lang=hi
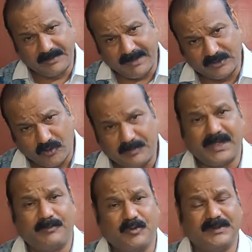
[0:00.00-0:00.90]
एक बात और
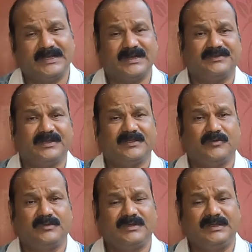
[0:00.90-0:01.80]
मैं आपको बताना चाहता
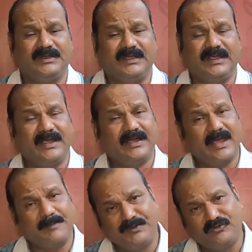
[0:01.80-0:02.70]
हूँ कि एक
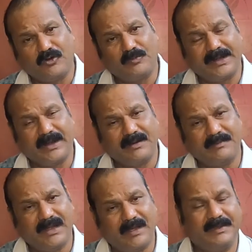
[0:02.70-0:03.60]
एपिसोड बनाने
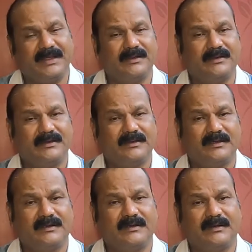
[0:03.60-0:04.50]
में हमें
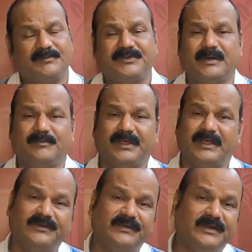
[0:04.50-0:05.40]
कम से कम
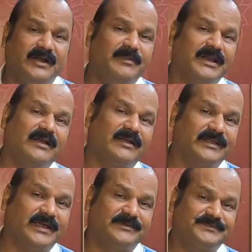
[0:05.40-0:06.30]
एक से डेढ़ महीना
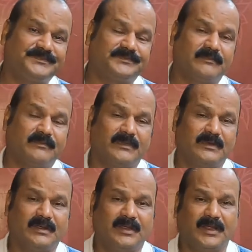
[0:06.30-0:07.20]
लगता
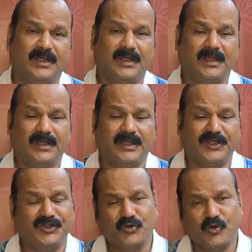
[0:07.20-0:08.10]

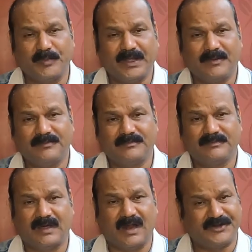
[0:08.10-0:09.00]
है इन दिनों में
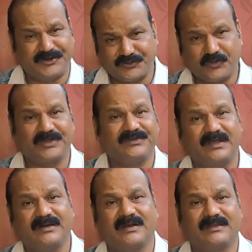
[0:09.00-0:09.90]
हम आर्टिस्टों का
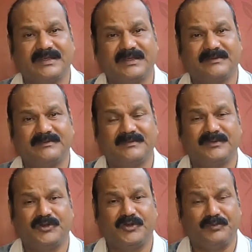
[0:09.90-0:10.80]
चयन करते
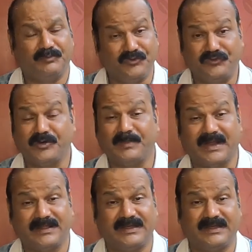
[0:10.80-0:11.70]
हैं म्यूजिक
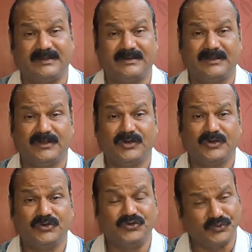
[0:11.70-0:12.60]
बनाते
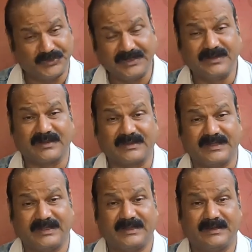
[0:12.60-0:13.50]
हैं शूटिंग करते
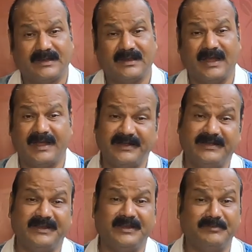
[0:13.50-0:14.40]
हैं
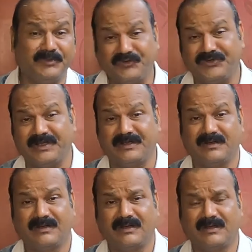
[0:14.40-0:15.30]
एडिटिंग
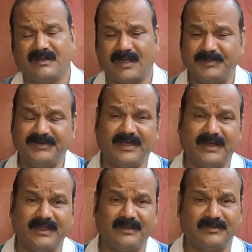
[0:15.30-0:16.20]
म्यूजिक काफ़ी
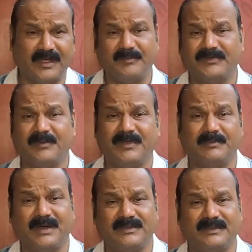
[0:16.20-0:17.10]
सारे ताम झाम के
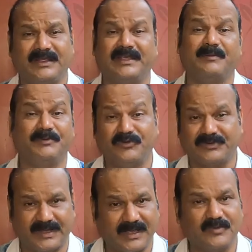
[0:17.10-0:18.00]
बाद एक
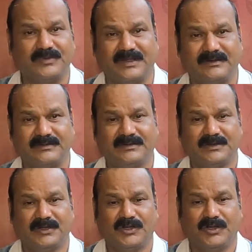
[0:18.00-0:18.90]
एपिसोड तैयार होता
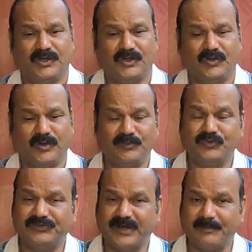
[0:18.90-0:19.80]
है तो हम
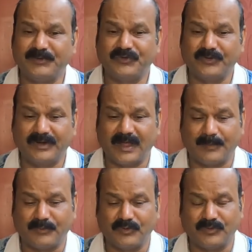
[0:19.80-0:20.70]
दूसरा एपिसोड
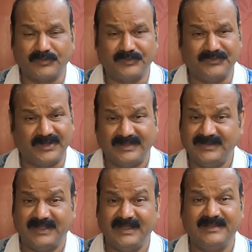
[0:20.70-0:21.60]
आपको
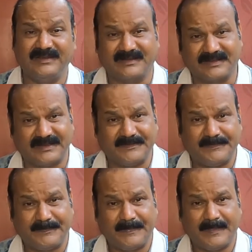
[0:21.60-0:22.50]
जल्दी नहीं दे
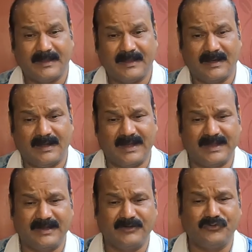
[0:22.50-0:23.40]
सकते
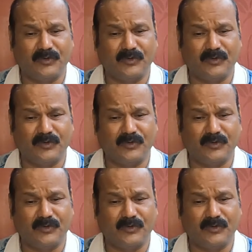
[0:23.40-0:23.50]
लेकिन